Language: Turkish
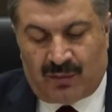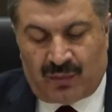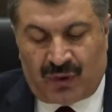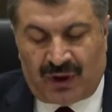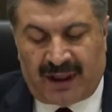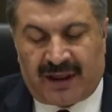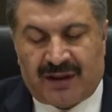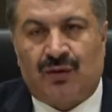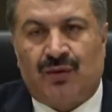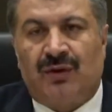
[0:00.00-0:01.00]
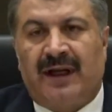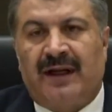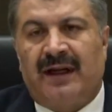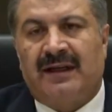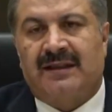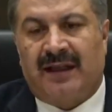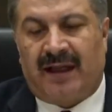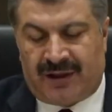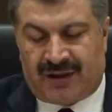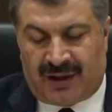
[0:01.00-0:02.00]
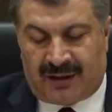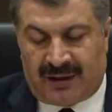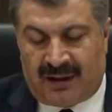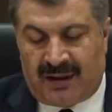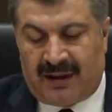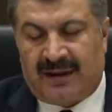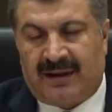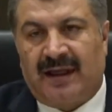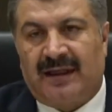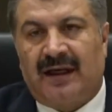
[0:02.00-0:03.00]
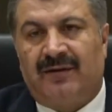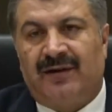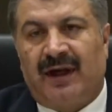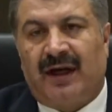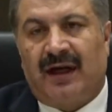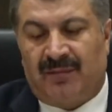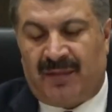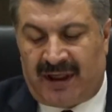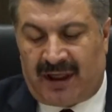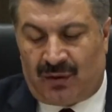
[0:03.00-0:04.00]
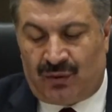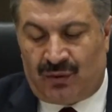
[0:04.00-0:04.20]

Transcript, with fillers: Bu ilacı kullanan hastalar için tedavi almaya